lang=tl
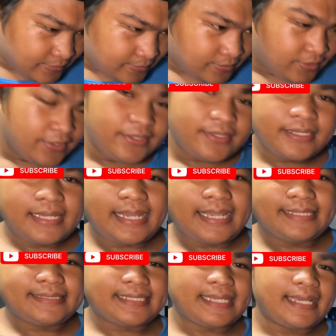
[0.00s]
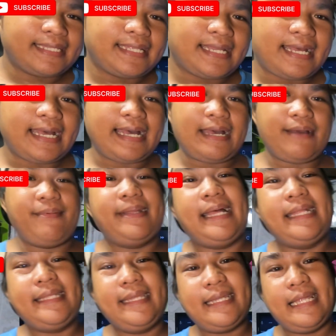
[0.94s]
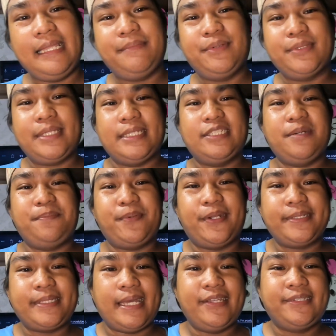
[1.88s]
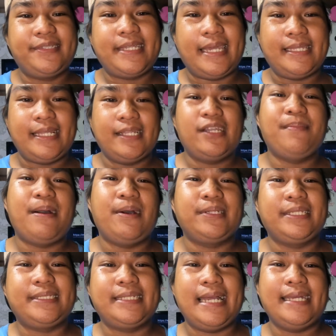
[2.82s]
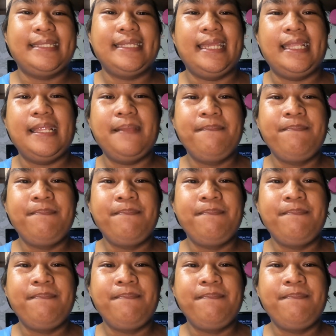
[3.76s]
So yun guys, sana uh, ah, wag natin kalimutan na supportahan yung channel ko mga channel.